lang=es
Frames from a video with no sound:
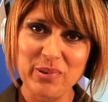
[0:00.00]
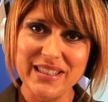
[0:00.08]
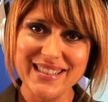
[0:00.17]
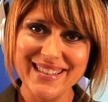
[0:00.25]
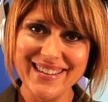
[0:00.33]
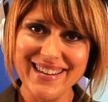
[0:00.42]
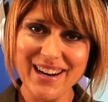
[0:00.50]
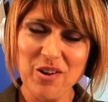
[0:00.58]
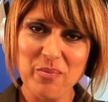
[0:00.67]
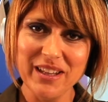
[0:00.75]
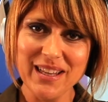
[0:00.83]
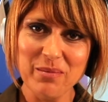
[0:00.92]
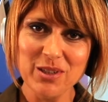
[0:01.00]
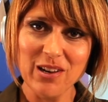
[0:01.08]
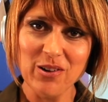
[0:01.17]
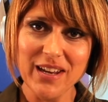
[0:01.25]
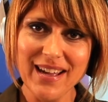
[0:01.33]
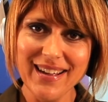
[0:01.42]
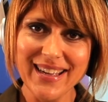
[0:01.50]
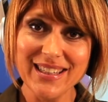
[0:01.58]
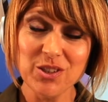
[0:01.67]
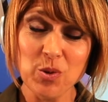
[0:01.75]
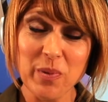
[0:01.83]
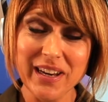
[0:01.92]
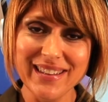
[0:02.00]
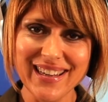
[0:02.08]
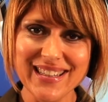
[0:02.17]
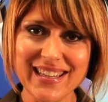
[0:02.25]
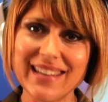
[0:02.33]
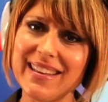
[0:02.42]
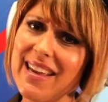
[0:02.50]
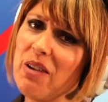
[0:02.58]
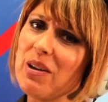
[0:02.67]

pues eh, recomendamos que lo lean, que es súper interesante.